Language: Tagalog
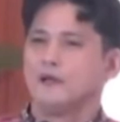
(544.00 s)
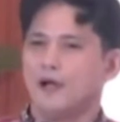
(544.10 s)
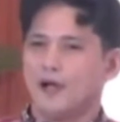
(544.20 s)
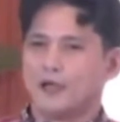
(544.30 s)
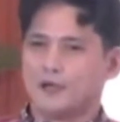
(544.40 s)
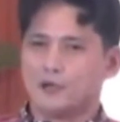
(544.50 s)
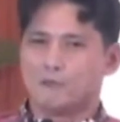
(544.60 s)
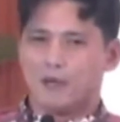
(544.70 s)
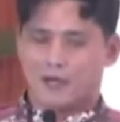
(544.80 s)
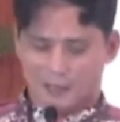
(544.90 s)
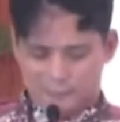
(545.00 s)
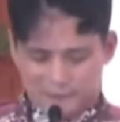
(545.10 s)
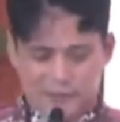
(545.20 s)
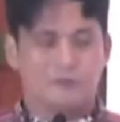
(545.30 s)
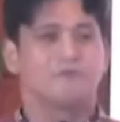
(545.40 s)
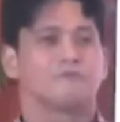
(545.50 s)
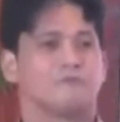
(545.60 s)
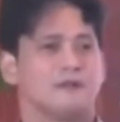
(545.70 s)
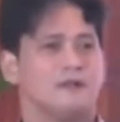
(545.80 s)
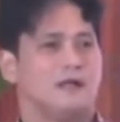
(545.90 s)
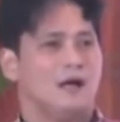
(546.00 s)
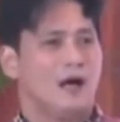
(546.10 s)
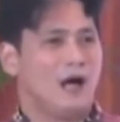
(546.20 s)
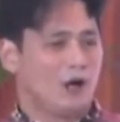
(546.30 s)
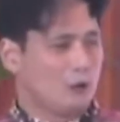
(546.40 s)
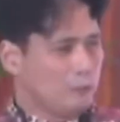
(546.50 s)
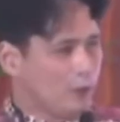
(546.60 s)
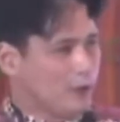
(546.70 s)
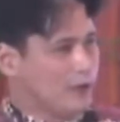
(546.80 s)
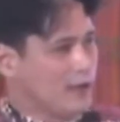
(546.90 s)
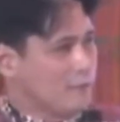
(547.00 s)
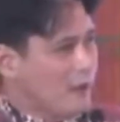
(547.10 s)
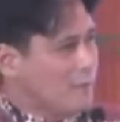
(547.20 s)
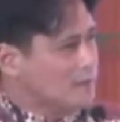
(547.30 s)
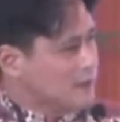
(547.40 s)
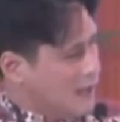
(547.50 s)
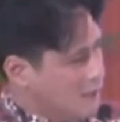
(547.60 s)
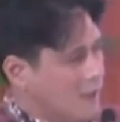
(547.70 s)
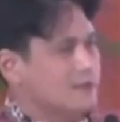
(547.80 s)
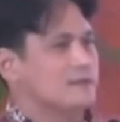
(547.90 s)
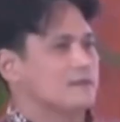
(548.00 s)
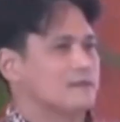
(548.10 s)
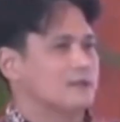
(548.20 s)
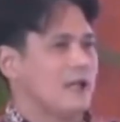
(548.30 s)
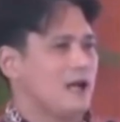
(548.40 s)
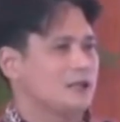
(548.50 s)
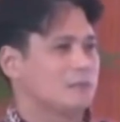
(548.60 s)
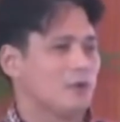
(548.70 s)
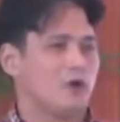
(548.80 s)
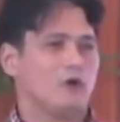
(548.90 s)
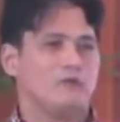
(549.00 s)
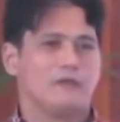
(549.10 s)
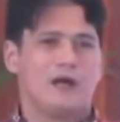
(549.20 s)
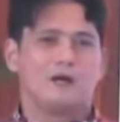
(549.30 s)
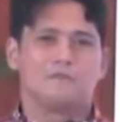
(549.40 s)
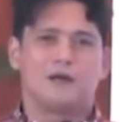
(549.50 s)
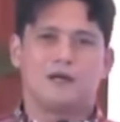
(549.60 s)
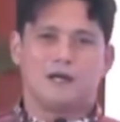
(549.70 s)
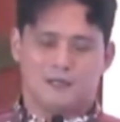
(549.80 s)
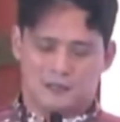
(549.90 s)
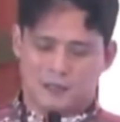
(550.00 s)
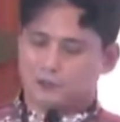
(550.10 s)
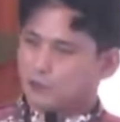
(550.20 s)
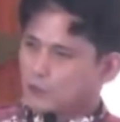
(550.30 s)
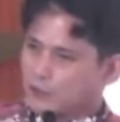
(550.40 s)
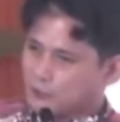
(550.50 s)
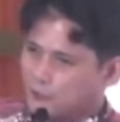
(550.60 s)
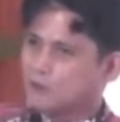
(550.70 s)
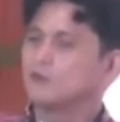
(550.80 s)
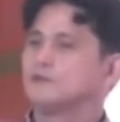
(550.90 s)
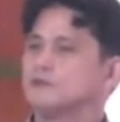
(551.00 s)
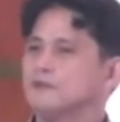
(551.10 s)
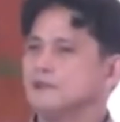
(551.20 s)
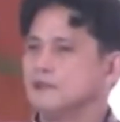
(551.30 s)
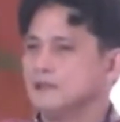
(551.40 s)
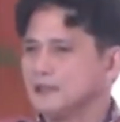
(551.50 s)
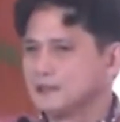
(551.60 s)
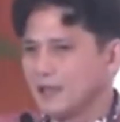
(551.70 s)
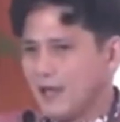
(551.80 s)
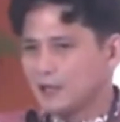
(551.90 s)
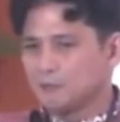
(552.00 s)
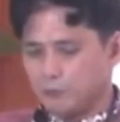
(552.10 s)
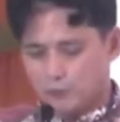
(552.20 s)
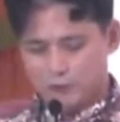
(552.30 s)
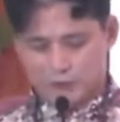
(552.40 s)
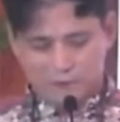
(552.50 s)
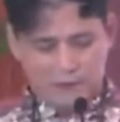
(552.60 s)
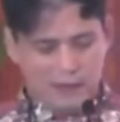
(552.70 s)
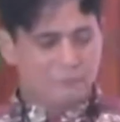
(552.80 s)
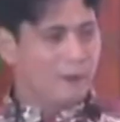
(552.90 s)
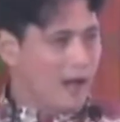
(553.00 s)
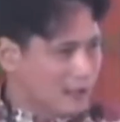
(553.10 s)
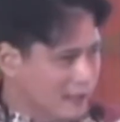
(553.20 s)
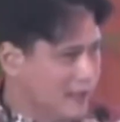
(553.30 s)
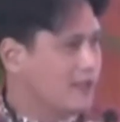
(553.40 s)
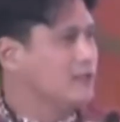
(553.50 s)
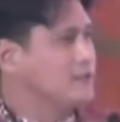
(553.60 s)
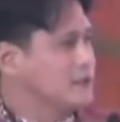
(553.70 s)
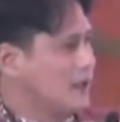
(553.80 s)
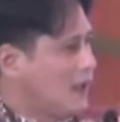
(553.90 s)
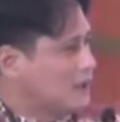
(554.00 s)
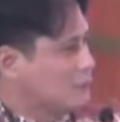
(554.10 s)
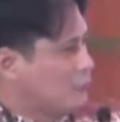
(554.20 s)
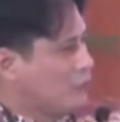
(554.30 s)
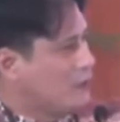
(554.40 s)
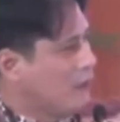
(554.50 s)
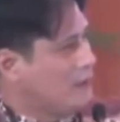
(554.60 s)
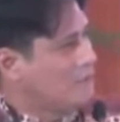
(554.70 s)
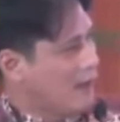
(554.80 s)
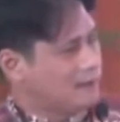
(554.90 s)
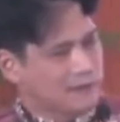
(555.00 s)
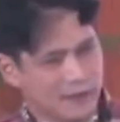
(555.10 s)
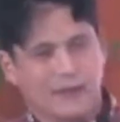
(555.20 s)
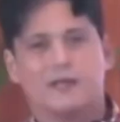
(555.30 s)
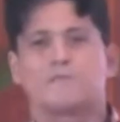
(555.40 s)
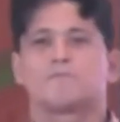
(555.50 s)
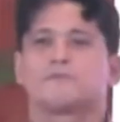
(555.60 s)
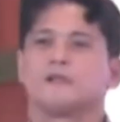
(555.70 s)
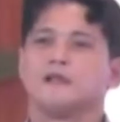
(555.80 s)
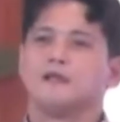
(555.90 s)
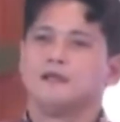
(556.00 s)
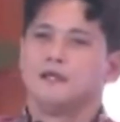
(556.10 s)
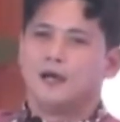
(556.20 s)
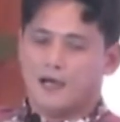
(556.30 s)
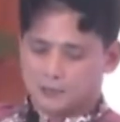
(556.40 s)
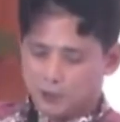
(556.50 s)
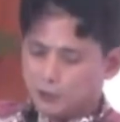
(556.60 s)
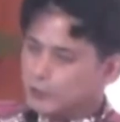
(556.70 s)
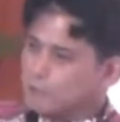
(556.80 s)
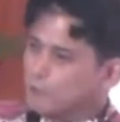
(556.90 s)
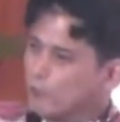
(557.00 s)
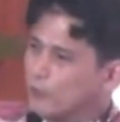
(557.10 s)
ang inyong mga kapatid. Ako po'y nagpapasalamat sa lahat po ng mga Katoliko, sa lahat po ng mga pari, sa lahat po ng mga madre, at ako din po'y